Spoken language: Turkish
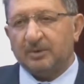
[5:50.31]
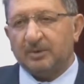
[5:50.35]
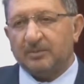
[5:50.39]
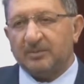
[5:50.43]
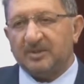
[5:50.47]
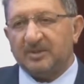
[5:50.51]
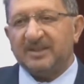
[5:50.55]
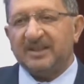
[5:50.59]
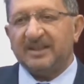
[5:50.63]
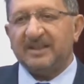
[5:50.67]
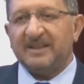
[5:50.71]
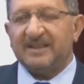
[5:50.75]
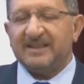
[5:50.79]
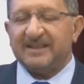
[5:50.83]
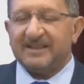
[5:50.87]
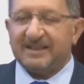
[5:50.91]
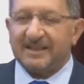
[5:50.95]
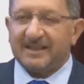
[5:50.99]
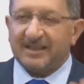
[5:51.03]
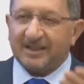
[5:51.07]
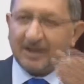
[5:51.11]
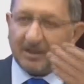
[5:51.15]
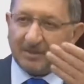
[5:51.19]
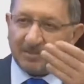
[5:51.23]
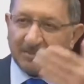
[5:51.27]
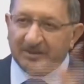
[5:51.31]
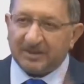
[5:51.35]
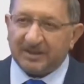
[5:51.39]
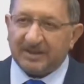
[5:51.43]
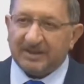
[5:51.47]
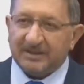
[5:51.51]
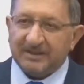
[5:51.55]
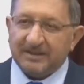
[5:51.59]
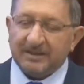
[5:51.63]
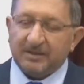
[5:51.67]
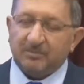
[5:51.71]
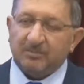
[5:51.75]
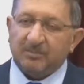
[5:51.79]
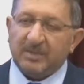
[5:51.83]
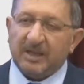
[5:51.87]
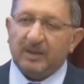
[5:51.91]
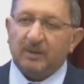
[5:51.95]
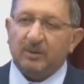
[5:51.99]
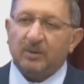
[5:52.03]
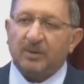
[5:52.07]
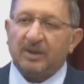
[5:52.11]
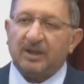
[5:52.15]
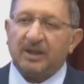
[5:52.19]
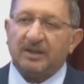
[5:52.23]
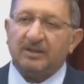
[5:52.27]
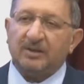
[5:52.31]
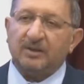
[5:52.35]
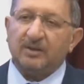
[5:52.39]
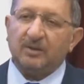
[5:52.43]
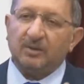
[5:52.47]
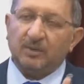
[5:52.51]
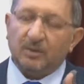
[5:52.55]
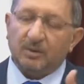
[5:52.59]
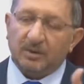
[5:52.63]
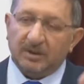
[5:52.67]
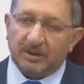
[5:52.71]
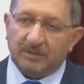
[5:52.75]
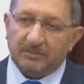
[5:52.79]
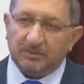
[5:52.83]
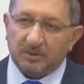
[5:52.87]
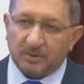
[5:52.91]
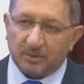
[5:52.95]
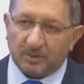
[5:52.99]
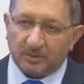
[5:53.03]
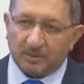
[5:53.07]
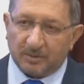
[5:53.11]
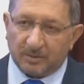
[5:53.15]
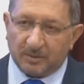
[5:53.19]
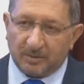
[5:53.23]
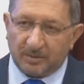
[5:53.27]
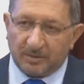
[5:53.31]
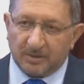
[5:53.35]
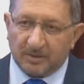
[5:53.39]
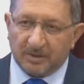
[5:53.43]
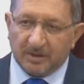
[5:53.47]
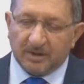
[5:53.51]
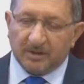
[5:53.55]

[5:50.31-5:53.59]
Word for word: Biz de riski kapıda belli oranda önlemiş oluyoruz.